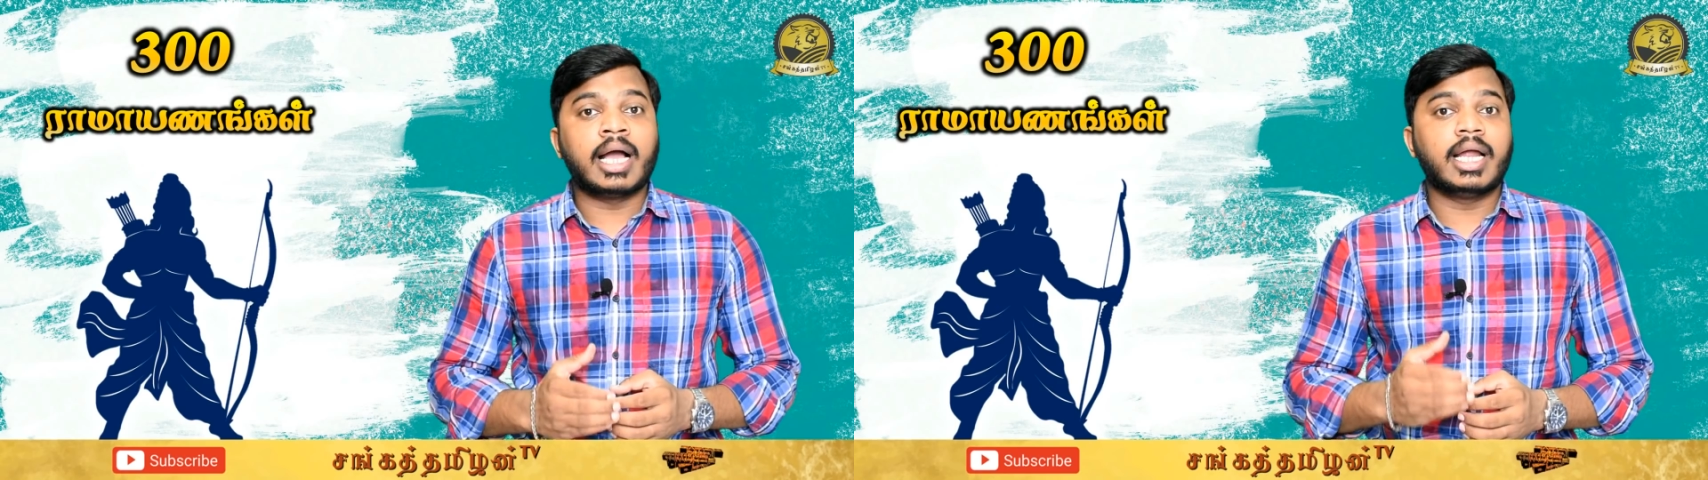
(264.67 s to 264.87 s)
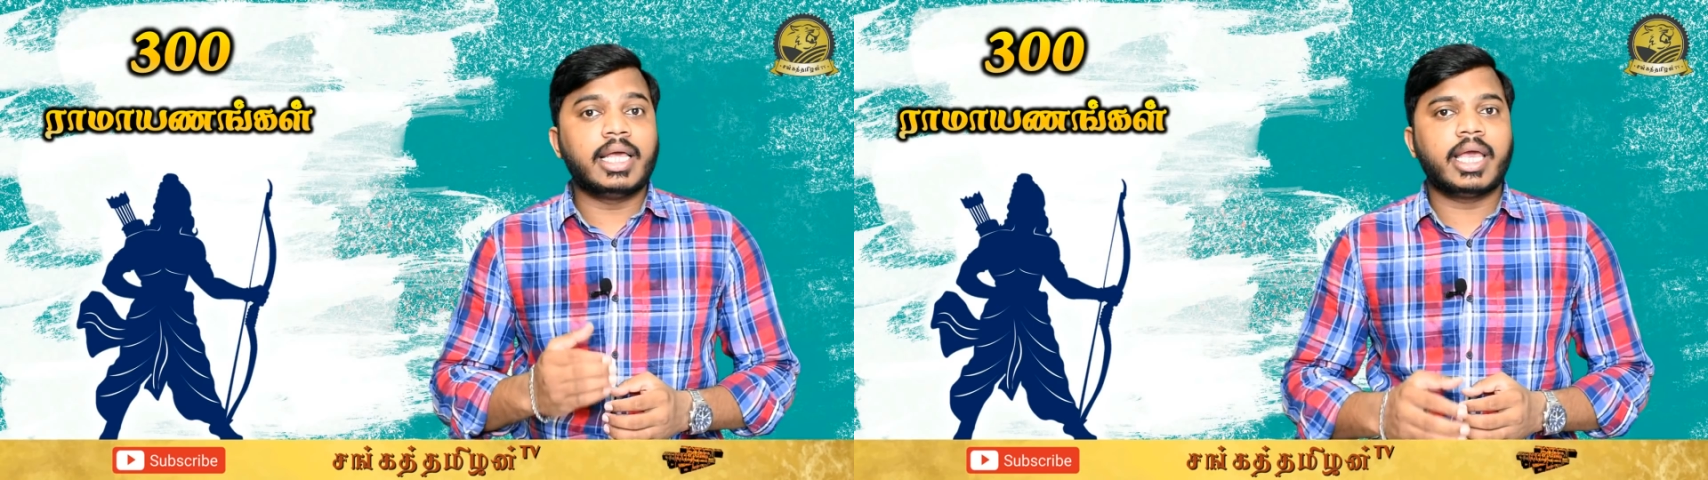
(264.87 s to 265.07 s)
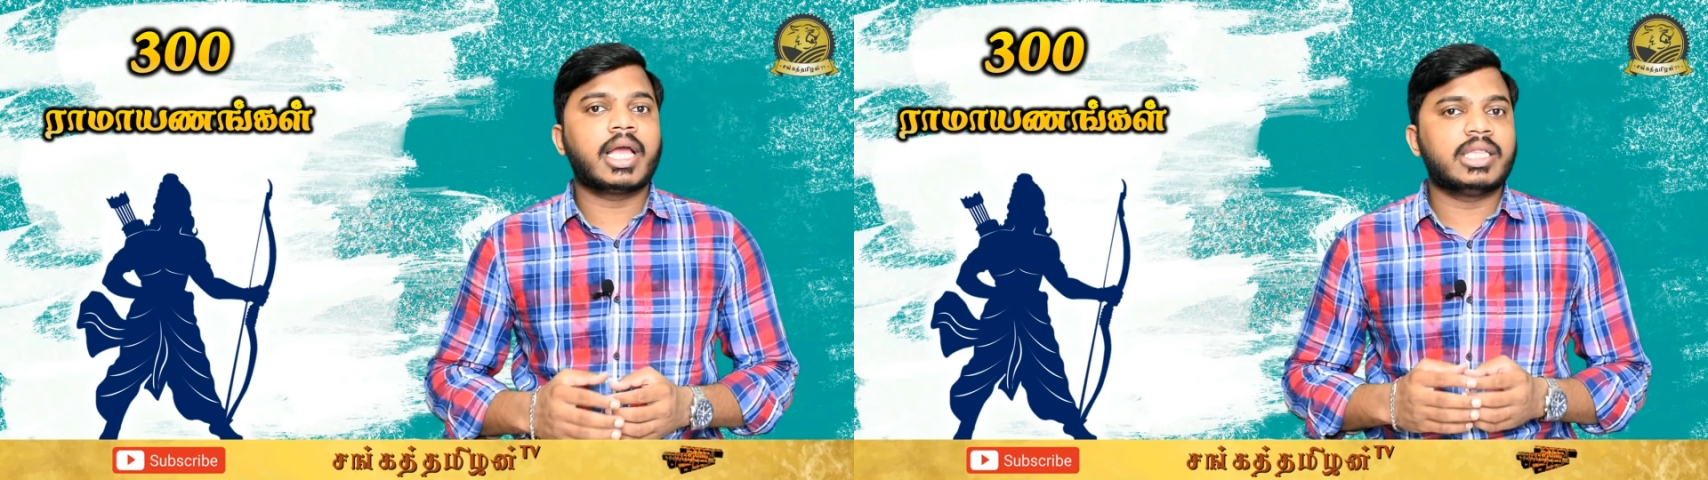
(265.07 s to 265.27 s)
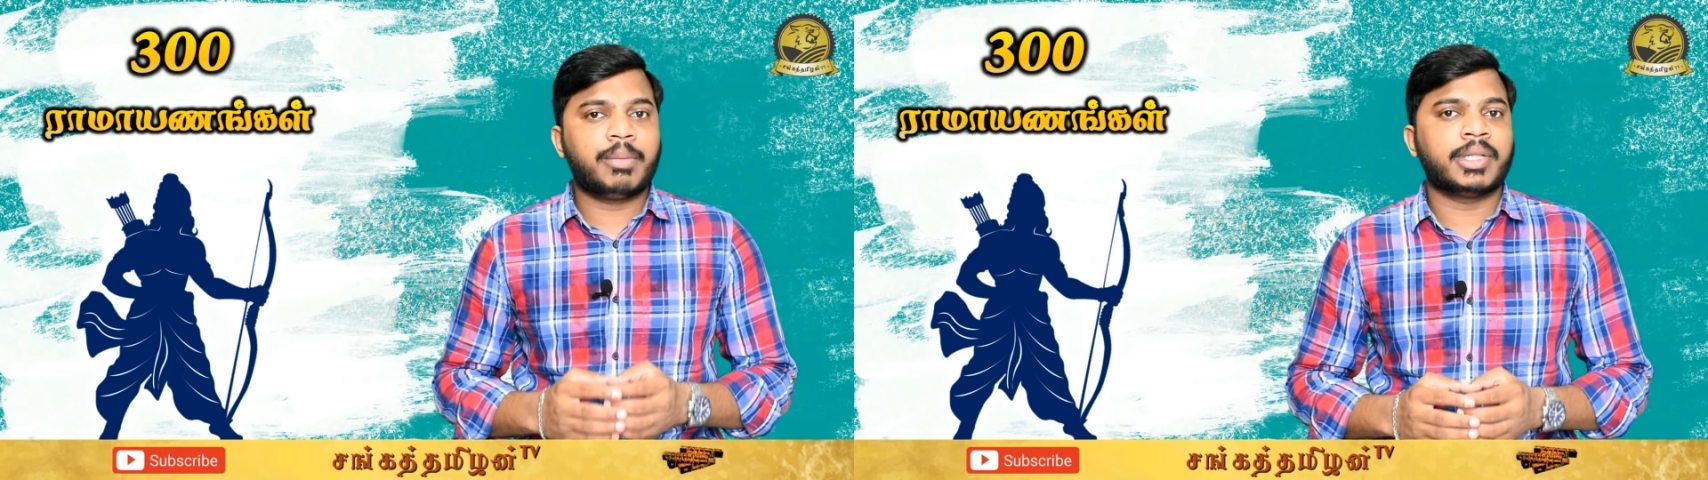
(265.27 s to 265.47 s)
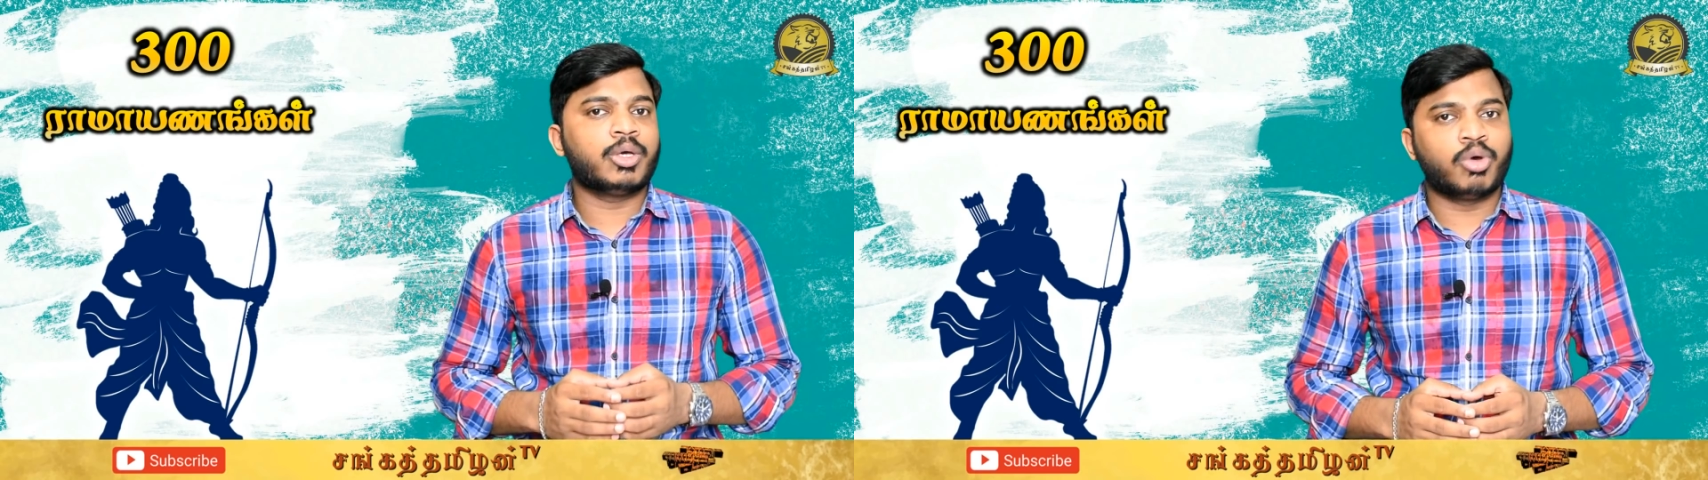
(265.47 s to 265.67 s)
அகலிகை
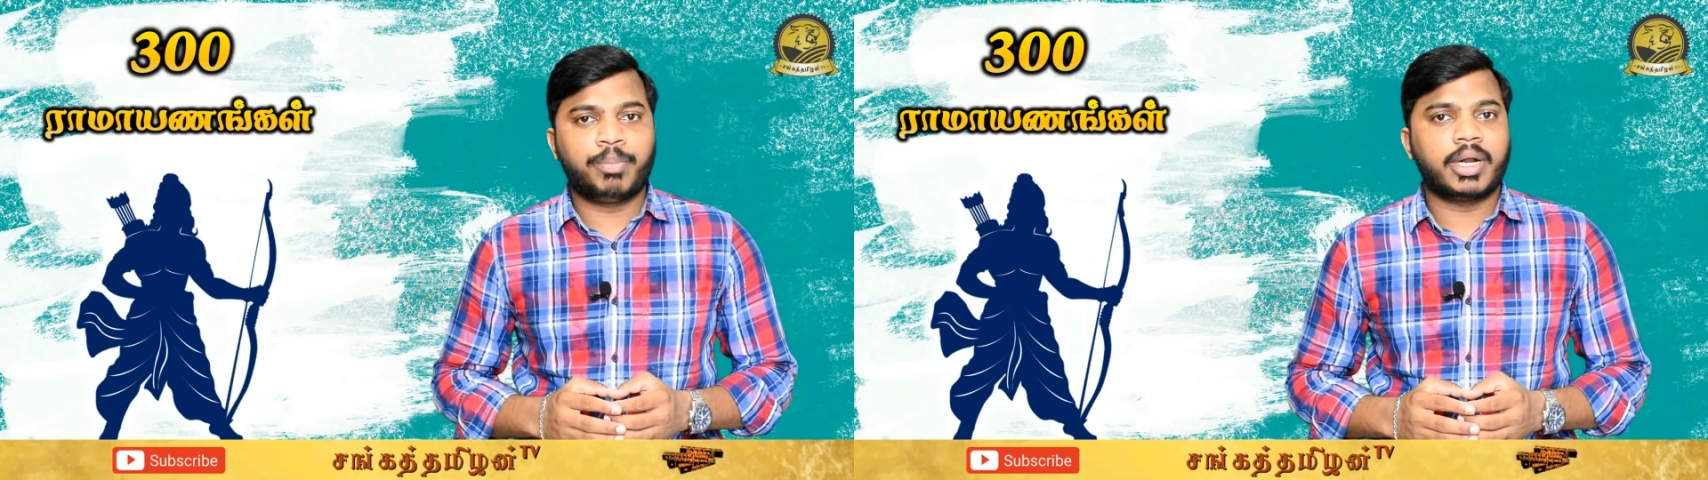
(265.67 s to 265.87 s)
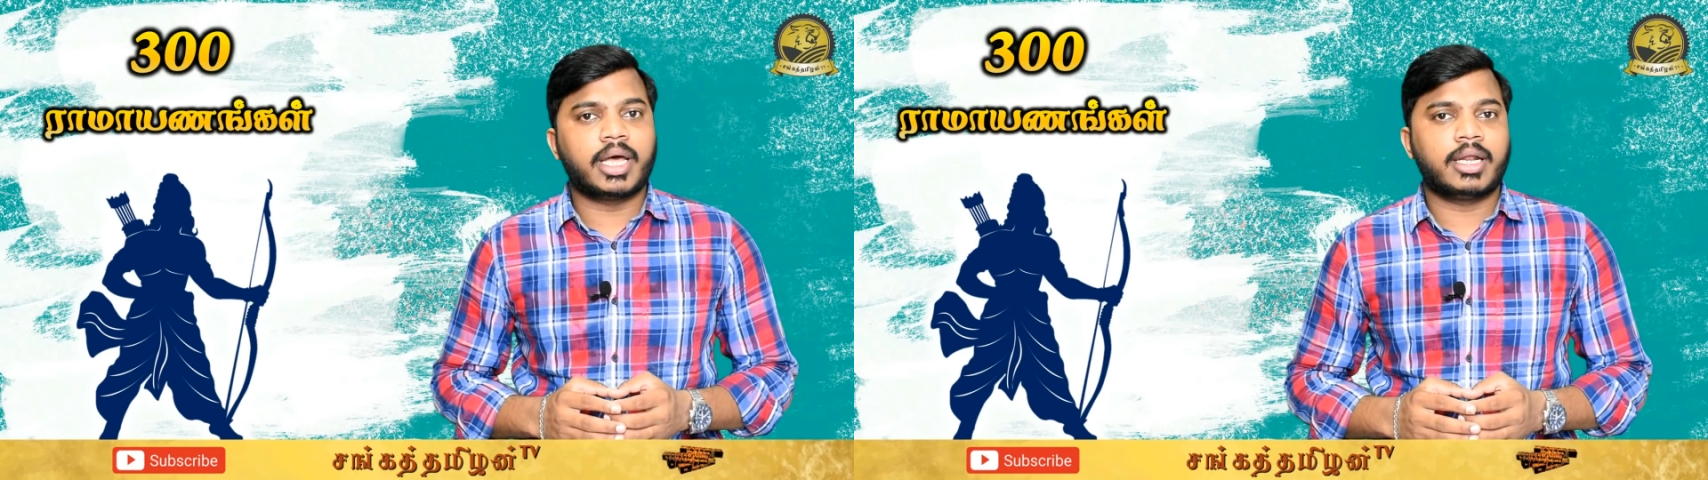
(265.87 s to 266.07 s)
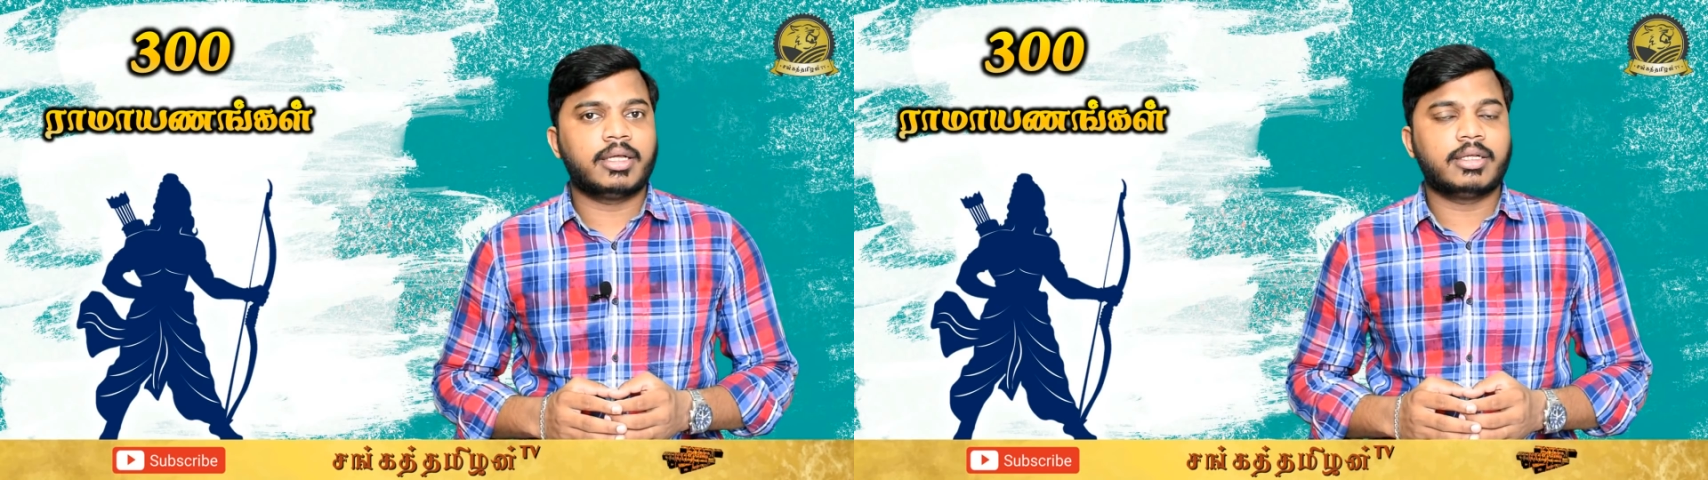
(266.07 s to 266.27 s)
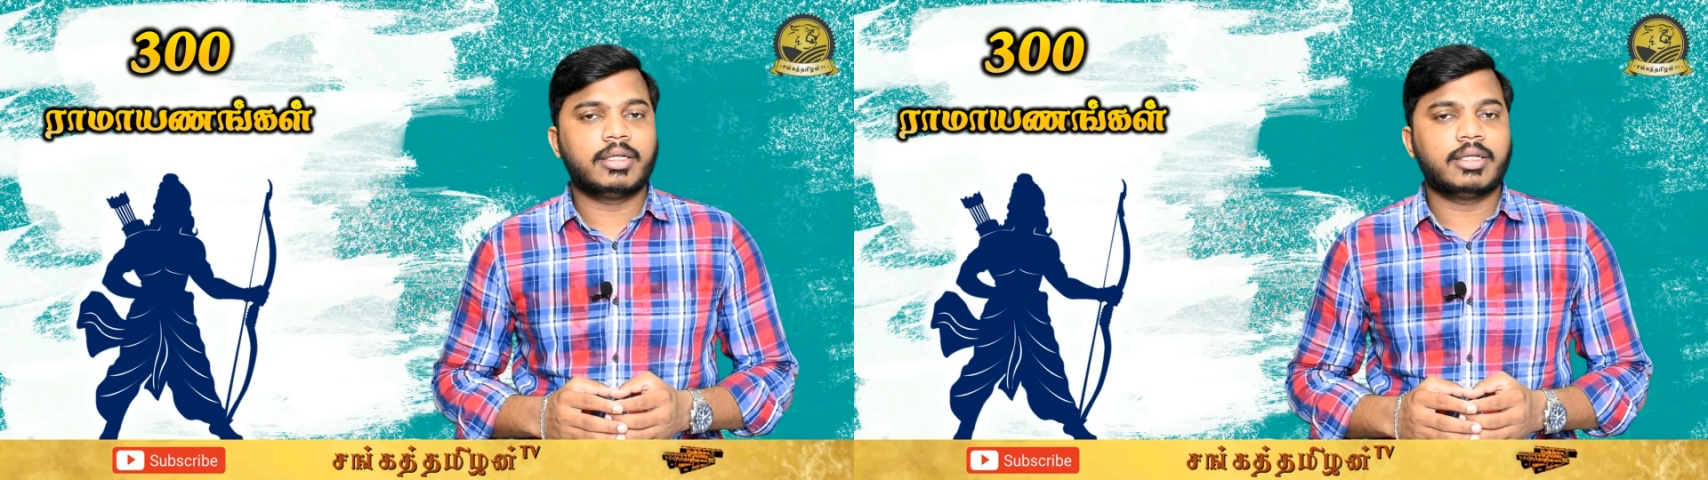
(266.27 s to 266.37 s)
கதையை பற்றி குறிப்பிடுறாரு